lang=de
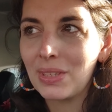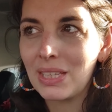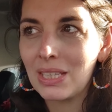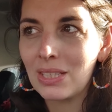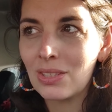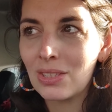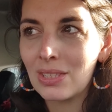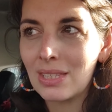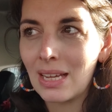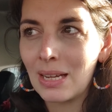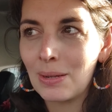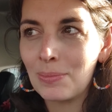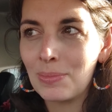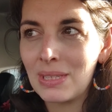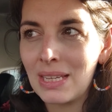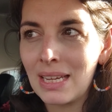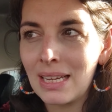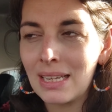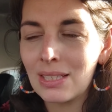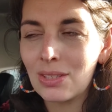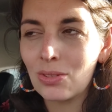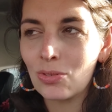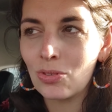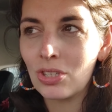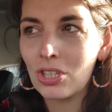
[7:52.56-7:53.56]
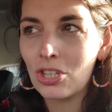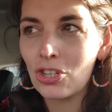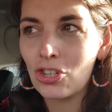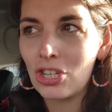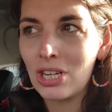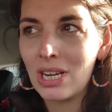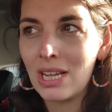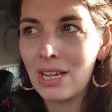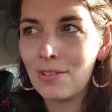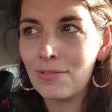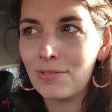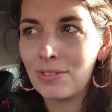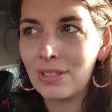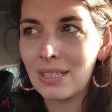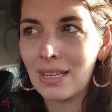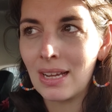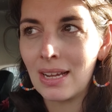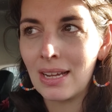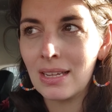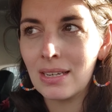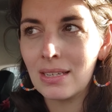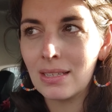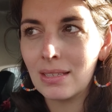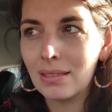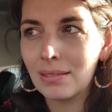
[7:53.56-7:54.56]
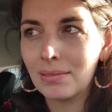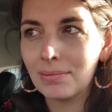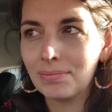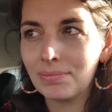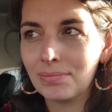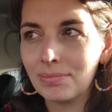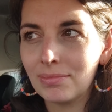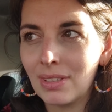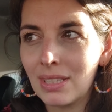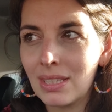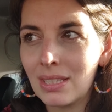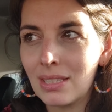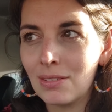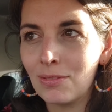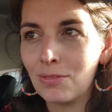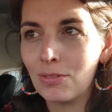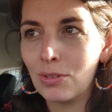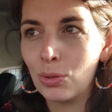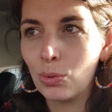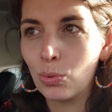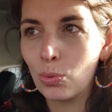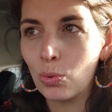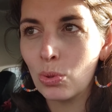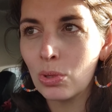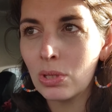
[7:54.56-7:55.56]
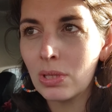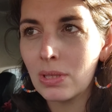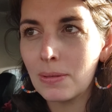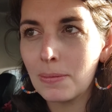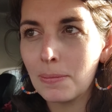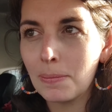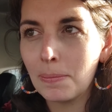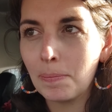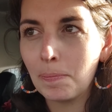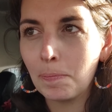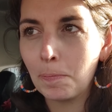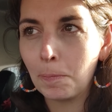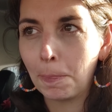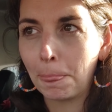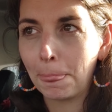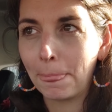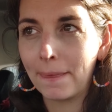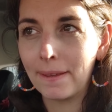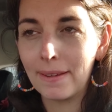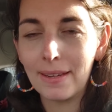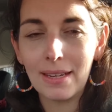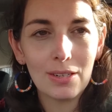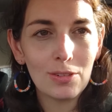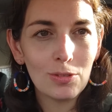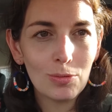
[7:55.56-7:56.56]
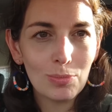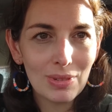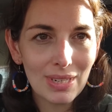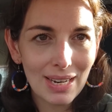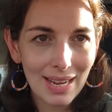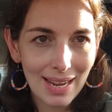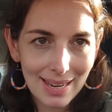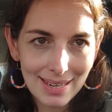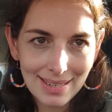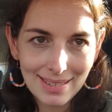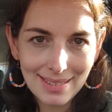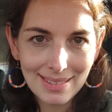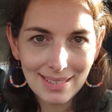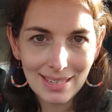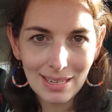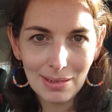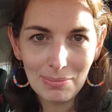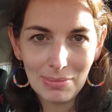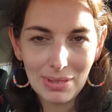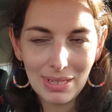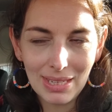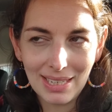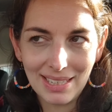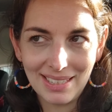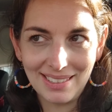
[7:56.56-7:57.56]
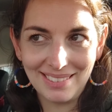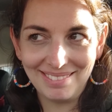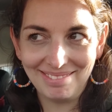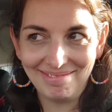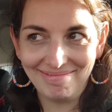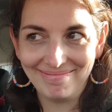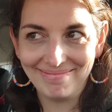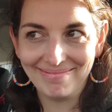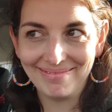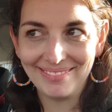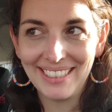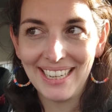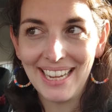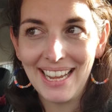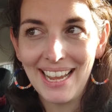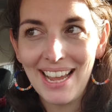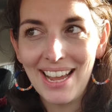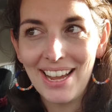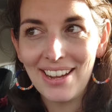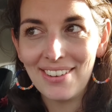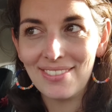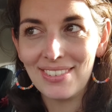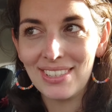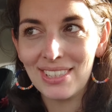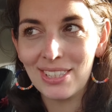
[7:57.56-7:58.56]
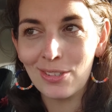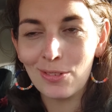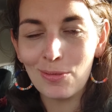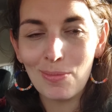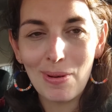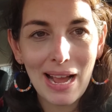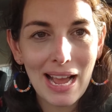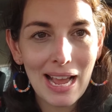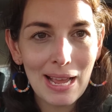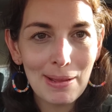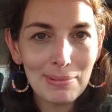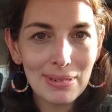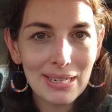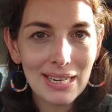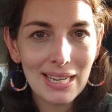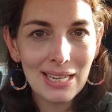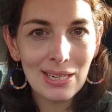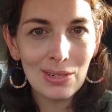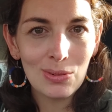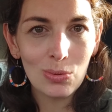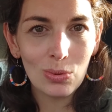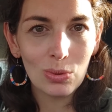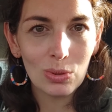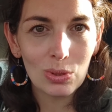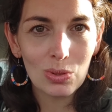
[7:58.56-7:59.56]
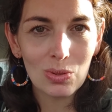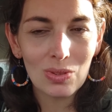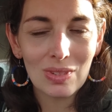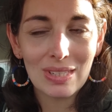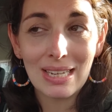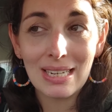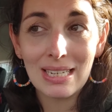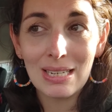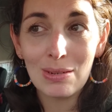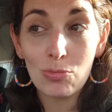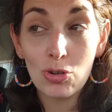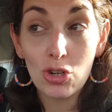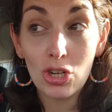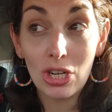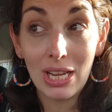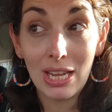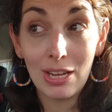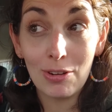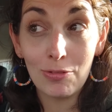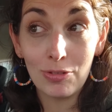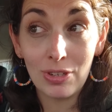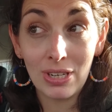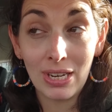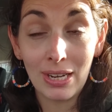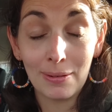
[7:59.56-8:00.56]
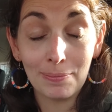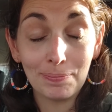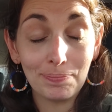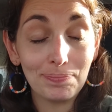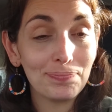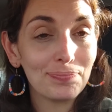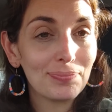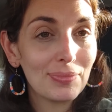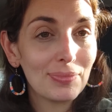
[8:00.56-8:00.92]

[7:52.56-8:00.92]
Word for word: Es ist halb sechs und der schläft seit wann sind wir los? Wir hatten um drei den Termin. Wir sind um halb drei los und seitdem schläft er.